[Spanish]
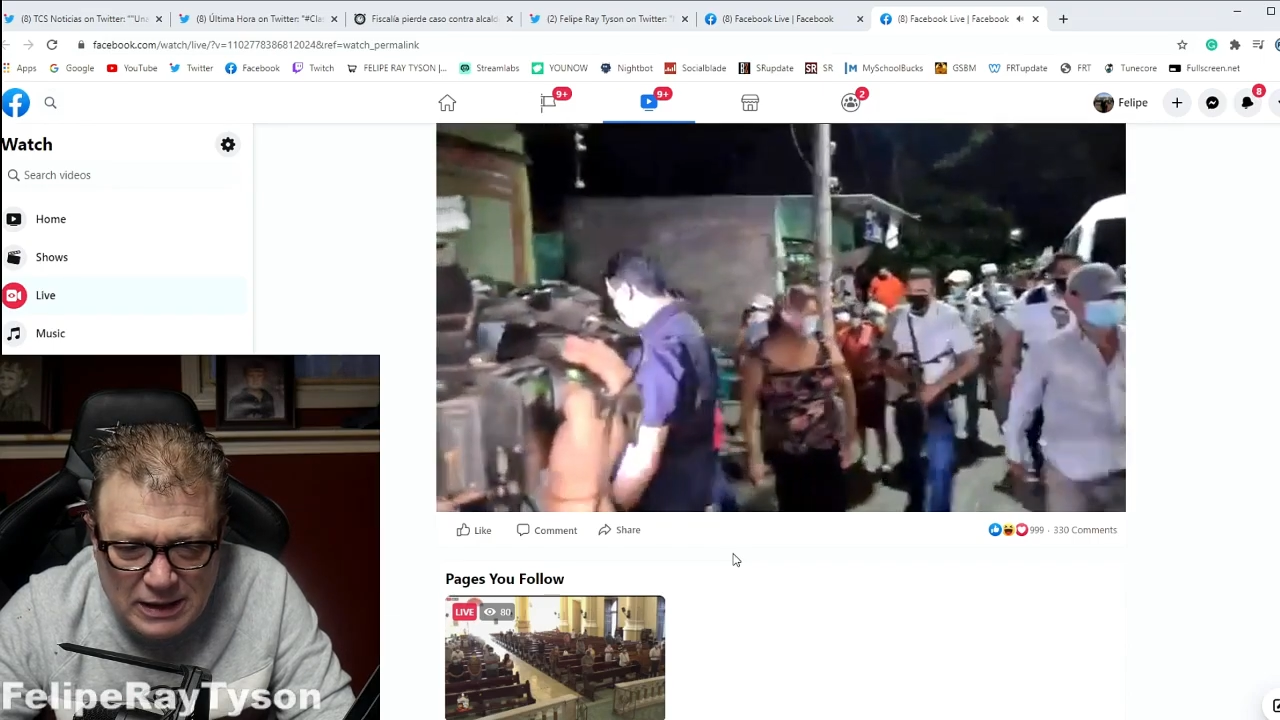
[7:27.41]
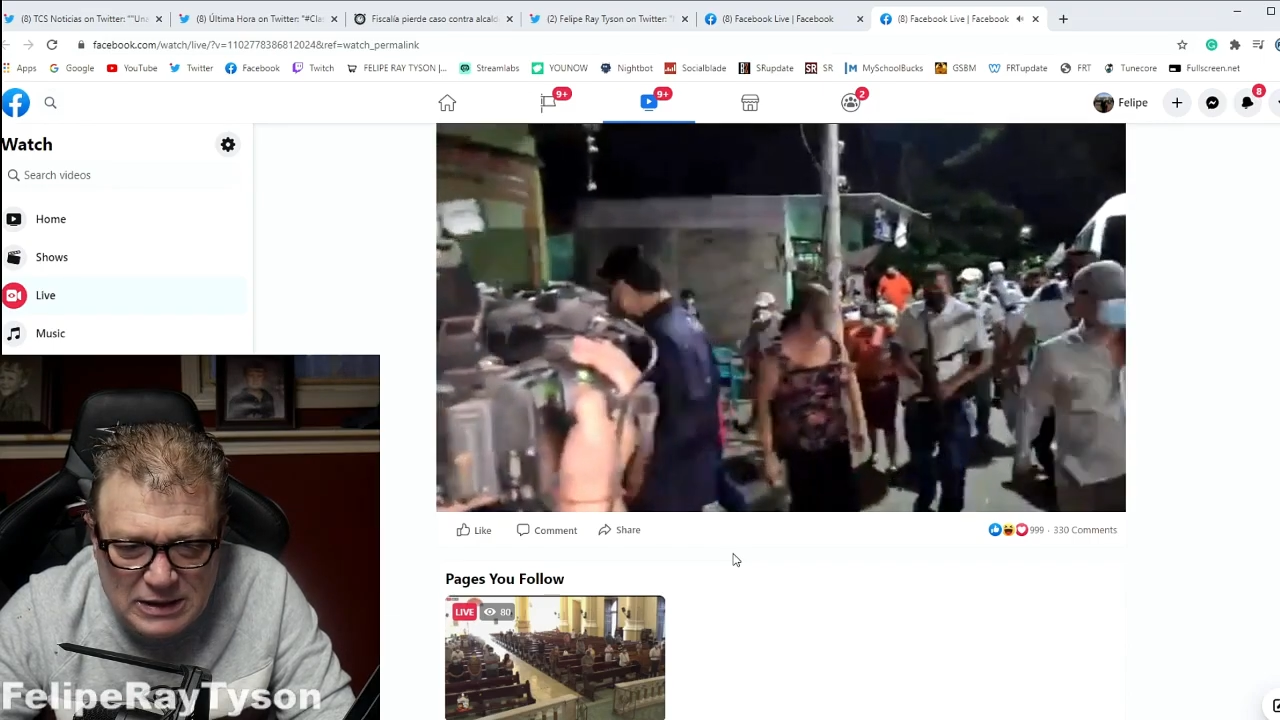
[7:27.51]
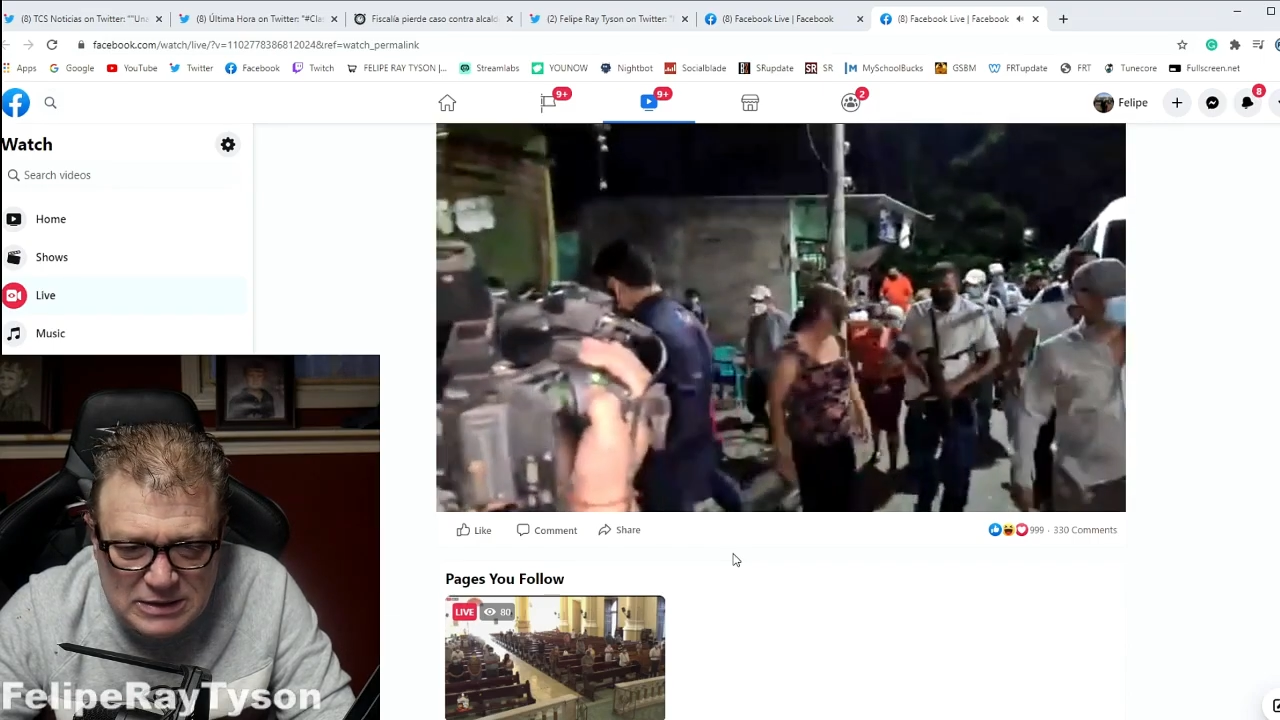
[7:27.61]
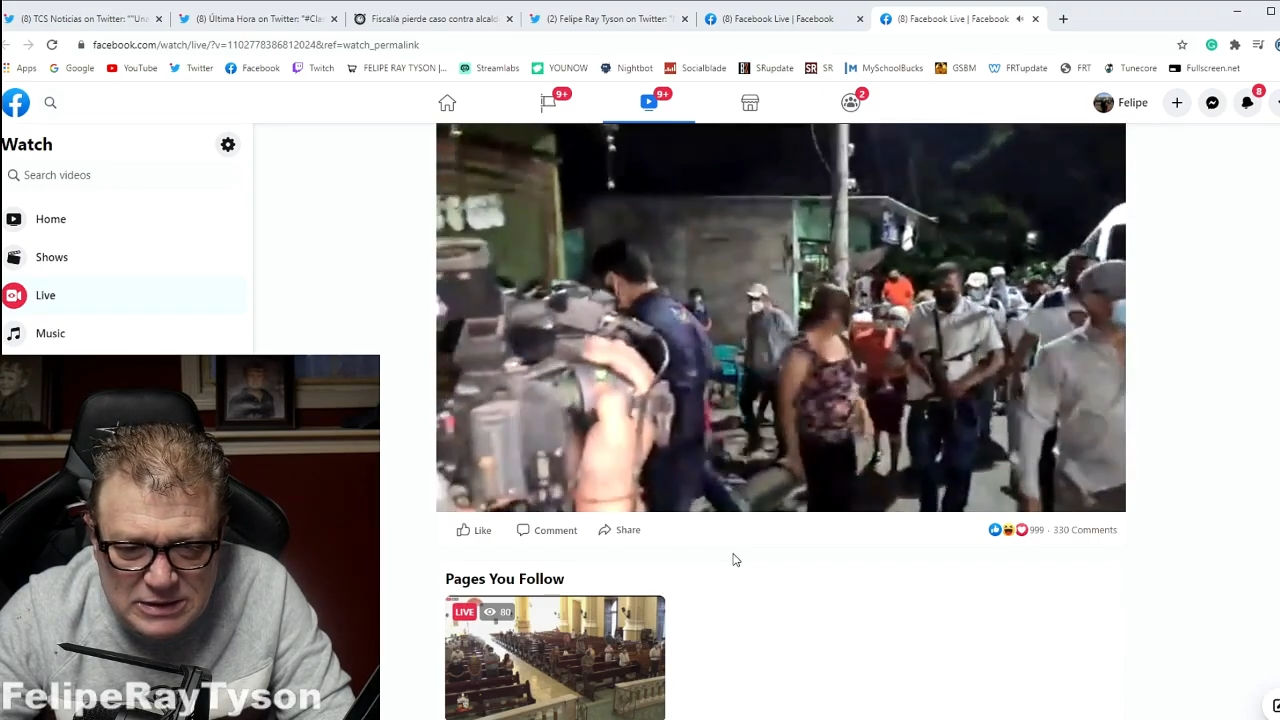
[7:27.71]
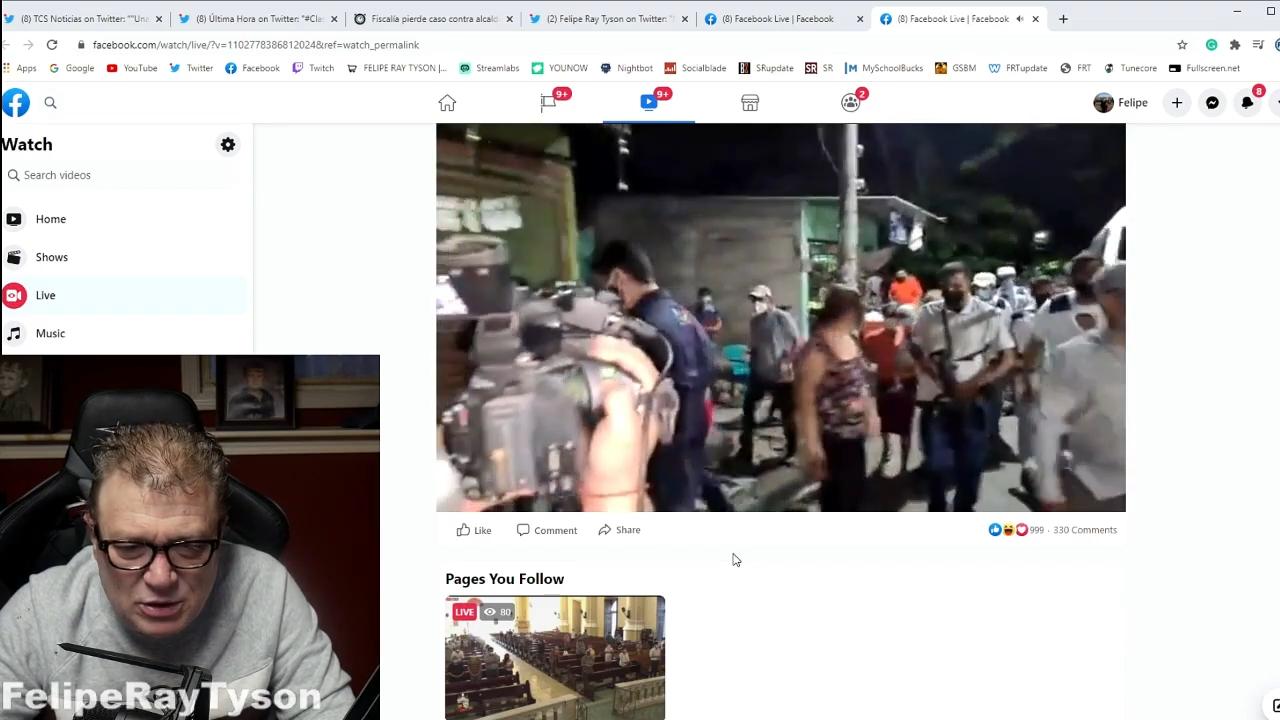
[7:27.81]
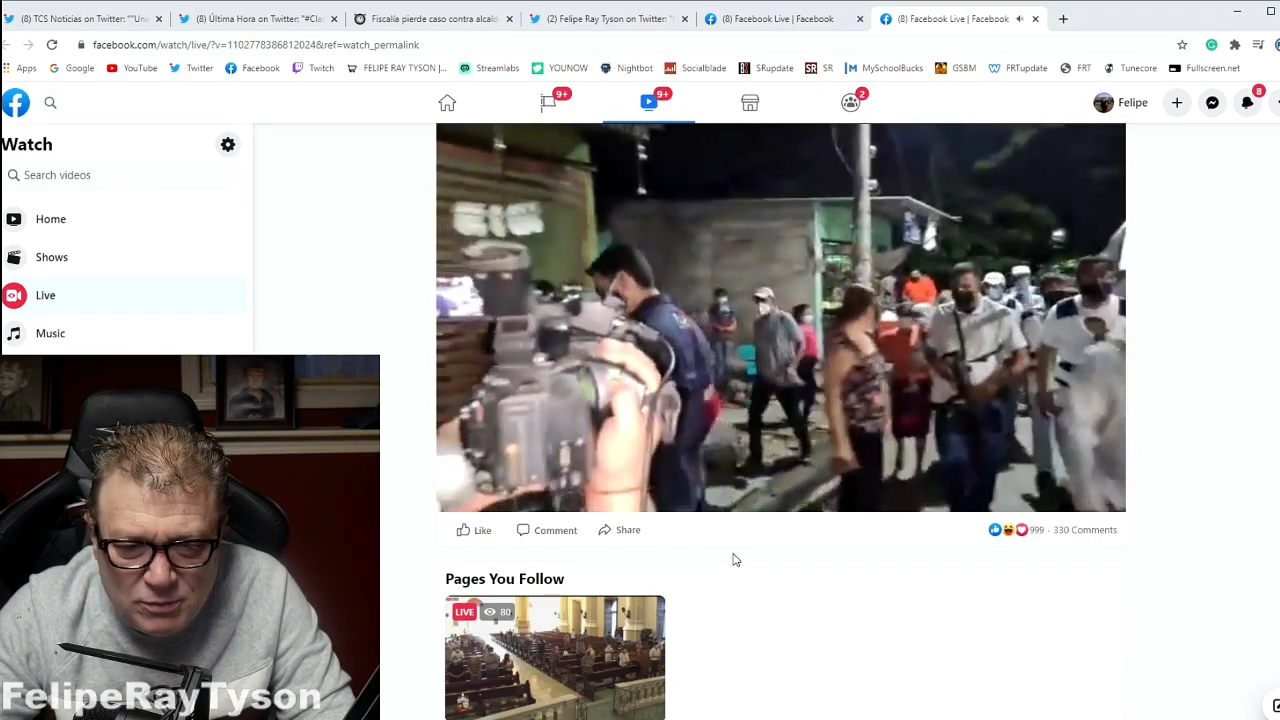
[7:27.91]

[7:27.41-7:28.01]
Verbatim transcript: está haciendo